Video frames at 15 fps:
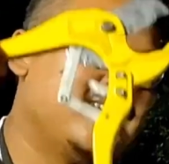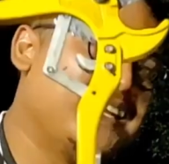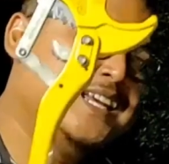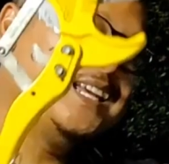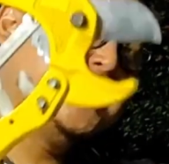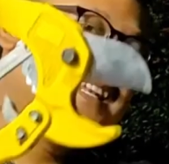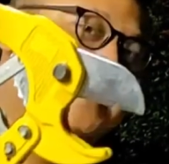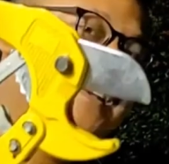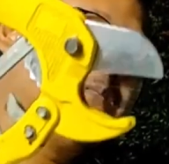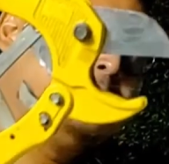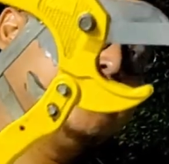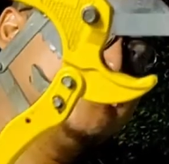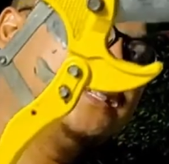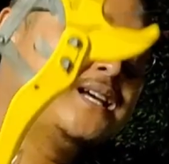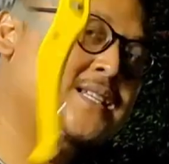ini
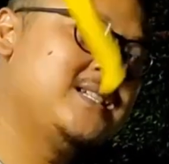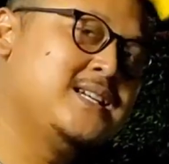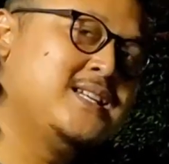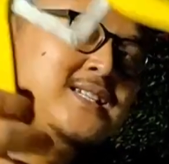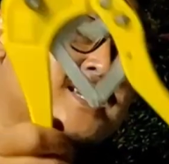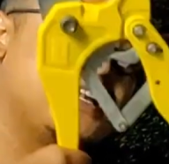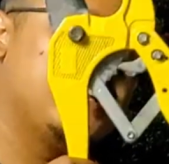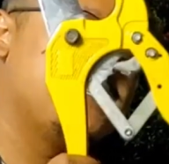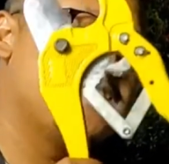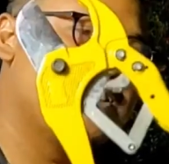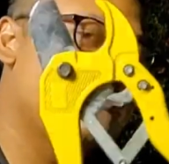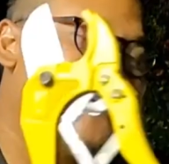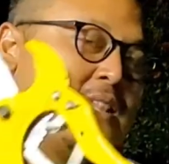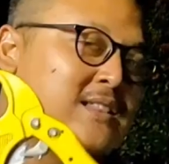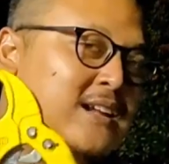bisa jadi salah
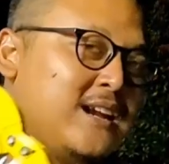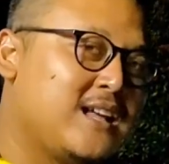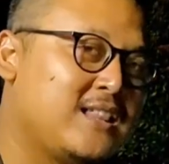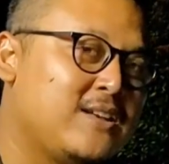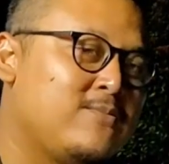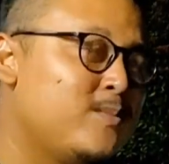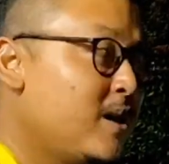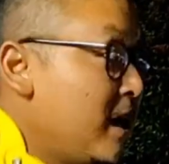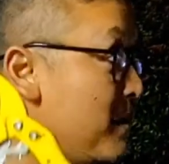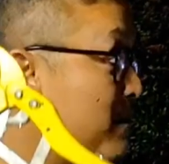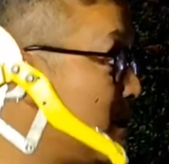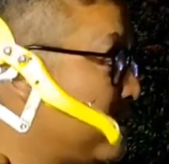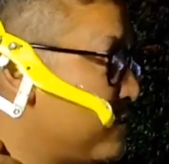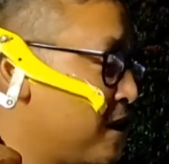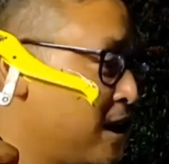satu alternatif
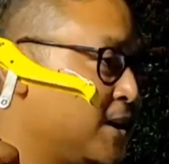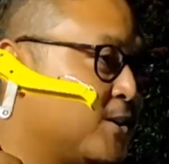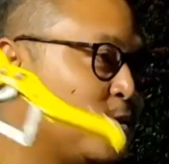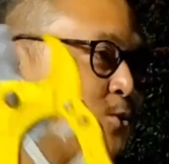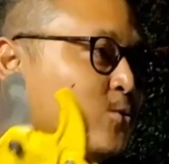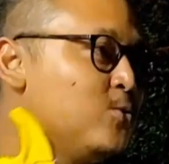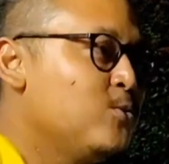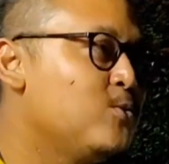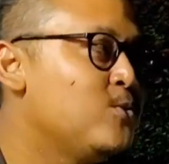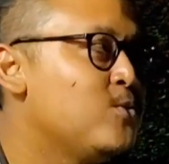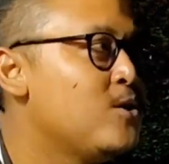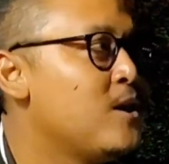menghemat waktu